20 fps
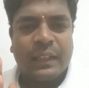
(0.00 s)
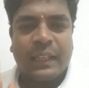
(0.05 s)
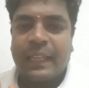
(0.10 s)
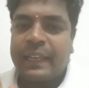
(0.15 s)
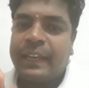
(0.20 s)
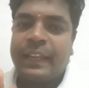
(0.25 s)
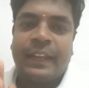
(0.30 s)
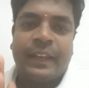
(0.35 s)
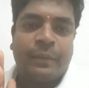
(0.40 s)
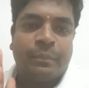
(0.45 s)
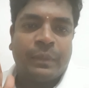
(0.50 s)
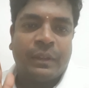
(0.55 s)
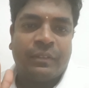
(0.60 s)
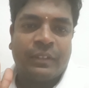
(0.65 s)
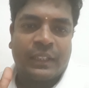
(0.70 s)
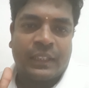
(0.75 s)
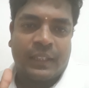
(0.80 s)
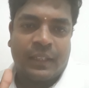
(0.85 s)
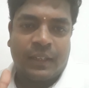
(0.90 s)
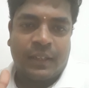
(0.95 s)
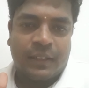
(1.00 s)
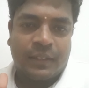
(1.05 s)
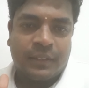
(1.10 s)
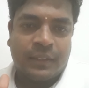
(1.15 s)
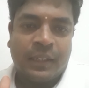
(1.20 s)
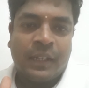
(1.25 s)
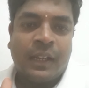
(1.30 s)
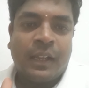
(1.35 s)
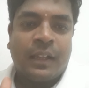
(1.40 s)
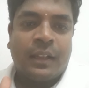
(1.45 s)
என்னை நம்பி வந்தார்கள்
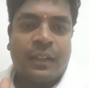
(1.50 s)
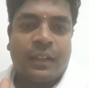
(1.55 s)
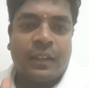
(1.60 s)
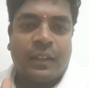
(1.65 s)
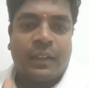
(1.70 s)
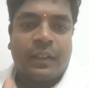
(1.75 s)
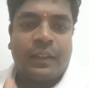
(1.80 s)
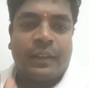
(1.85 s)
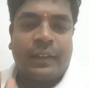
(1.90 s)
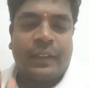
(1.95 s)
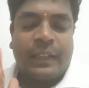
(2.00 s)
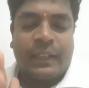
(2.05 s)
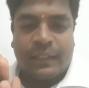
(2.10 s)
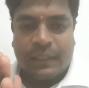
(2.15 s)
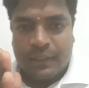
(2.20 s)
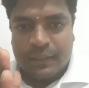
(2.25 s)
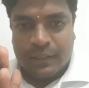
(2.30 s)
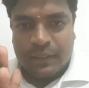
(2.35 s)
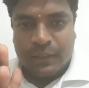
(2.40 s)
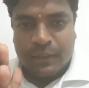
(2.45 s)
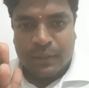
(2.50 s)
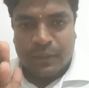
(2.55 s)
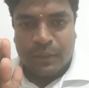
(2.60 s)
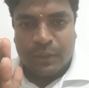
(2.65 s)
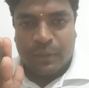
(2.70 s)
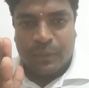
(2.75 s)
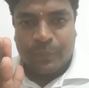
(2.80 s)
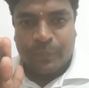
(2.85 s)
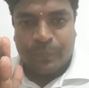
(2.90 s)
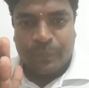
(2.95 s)
நீங்கள்
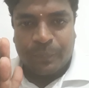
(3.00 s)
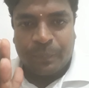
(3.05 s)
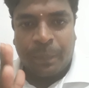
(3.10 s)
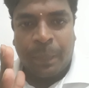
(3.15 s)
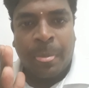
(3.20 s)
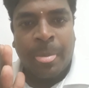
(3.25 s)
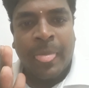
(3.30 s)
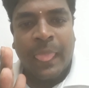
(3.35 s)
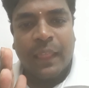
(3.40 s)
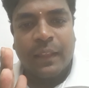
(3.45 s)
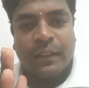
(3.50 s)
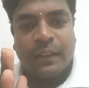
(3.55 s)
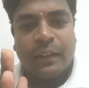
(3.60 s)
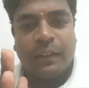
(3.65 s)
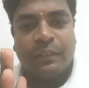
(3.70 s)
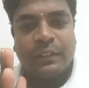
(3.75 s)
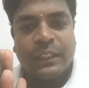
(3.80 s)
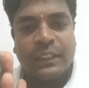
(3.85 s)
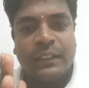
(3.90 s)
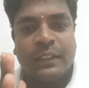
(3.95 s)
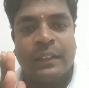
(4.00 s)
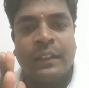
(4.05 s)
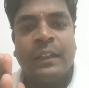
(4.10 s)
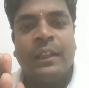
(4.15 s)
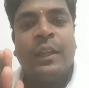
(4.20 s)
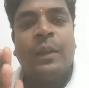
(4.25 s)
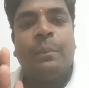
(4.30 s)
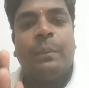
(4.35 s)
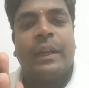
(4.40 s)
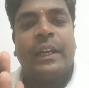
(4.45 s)
அதாவது
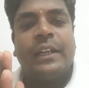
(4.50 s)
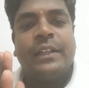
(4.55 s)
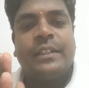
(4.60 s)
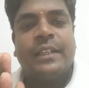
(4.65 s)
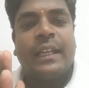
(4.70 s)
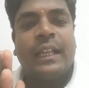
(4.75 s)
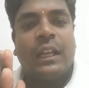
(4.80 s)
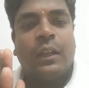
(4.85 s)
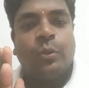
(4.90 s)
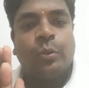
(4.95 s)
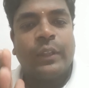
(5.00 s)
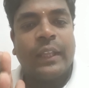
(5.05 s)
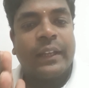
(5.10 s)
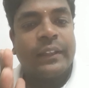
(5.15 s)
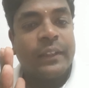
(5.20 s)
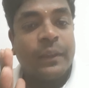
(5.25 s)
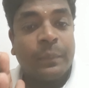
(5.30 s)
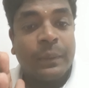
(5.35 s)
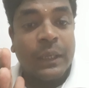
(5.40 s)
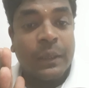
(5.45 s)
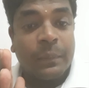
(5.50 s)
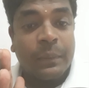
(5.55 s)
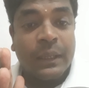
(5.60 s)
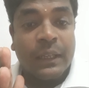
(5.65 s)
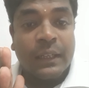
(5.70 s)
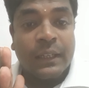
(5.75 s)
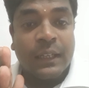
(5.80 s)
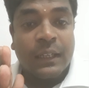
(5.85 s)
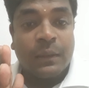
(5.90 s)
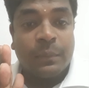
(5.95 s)
பரீட்சையில் உயர்ந்த
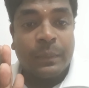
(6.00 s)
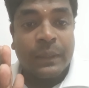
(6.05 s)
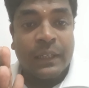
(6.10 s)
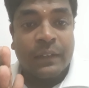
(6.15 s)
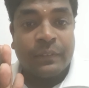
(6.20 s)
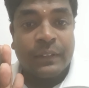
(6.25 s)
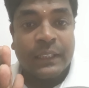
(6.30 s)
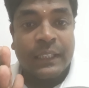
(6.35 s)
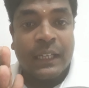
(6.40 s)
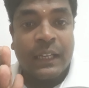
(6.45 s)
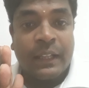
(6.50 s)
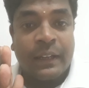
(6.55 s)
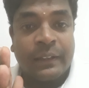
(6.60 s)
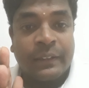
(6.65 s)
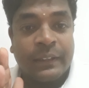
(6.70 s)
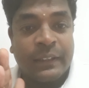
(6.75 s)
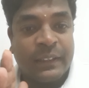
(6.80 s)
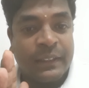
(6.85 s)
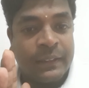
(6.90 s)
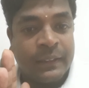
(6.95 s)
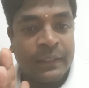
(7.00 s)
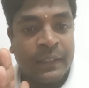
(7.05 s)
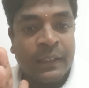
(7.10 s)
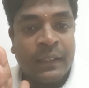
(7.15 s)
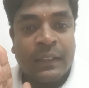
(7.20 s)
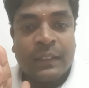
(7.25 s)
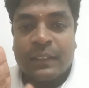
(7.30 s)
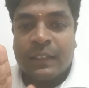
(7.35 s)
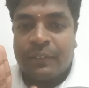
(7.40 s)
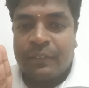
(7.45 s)
பெறுபேறுகள் பெறுவதிலிருந்து
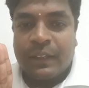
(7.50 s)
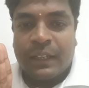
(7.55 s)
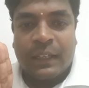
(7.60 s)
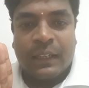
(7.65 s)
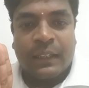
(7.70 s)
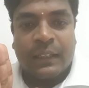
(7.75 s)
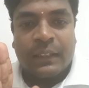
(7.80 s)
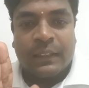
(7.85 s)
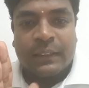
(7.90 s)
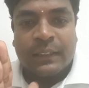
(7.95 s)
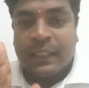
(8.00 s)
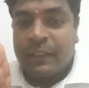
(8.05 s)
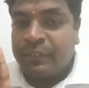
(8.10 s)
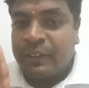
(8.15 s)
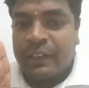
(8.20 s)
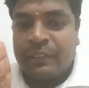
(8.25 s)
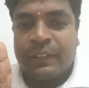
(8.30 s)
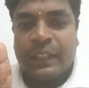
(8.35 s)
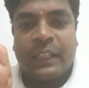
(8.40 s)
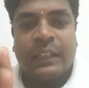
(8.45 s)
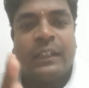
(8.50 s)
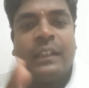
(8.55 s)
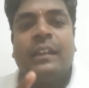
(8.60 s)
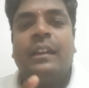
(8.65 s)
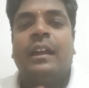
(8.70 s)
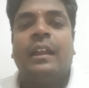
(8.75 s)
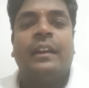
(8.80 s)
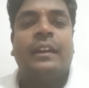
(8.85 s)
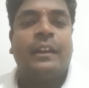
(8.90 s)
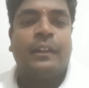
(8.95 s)
தவற தவறுவதற்கு
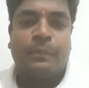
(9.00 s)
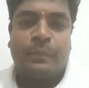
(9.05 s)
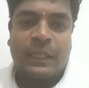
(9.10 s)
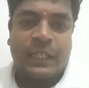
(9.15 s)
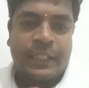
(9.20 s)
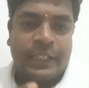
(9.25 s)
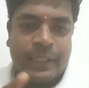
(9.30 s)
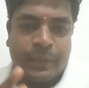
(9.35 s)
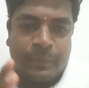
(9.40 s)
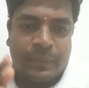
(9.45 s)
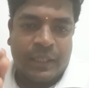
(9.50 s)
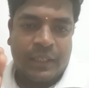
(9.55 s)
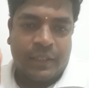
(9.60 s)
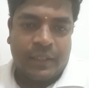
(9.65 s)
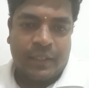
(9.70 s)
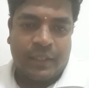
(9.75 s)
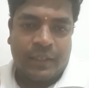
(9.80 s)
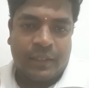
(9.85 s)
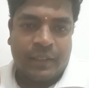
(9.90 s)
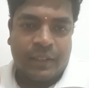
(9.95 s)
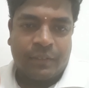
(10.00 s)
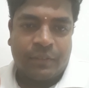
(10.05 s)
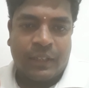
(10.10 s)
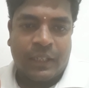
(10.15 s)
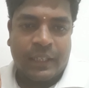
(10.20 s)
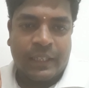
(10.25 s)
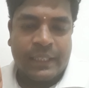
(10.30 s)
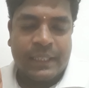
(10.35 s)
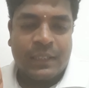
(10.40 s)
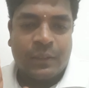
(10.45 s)
நான் இடமளிக்க மாட்டேன் அந்த
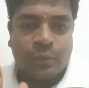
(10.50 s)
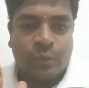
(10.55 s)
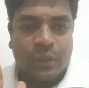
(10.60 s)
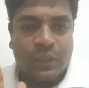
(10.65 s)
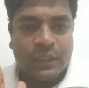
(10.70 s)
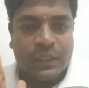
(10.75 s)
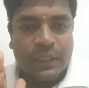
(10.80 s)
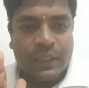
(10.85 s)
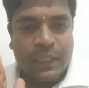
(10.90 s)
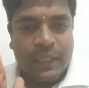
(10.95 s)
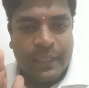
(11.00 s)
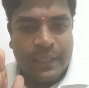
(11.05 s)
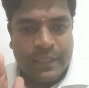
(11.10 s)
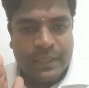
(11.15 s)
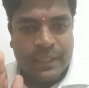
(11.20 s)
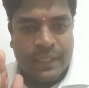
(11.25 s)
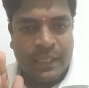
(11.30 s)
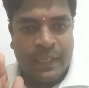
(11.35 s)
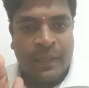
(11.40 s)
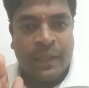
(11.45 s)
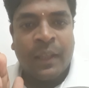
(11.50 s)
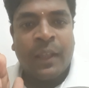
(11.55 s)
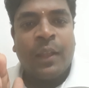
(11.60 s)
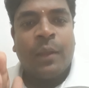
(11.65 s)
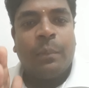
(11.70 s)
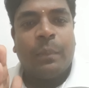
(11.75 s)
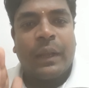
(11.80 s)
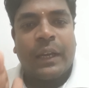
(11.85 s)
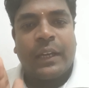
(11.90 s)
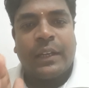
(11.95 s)
வகையில் உங்களுக்கு கடைசி
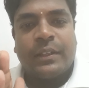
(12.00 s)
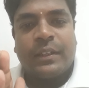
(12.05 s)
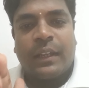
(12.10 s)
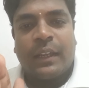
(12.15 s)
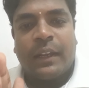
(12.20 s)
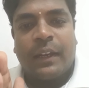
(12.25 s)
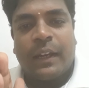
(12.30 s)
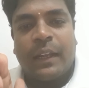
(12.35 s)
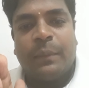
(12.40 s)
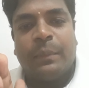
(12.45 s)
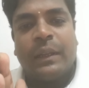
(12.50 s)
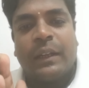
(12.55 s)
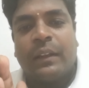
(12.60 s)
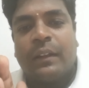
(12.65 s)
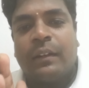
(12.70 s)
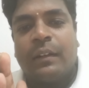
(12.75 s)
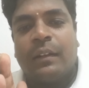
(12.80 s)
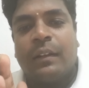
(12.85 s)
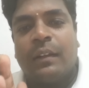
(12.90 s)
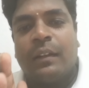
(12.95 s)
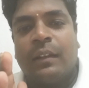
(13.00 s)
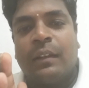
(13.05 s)
பரீட்சை நடைபெறுகின்ற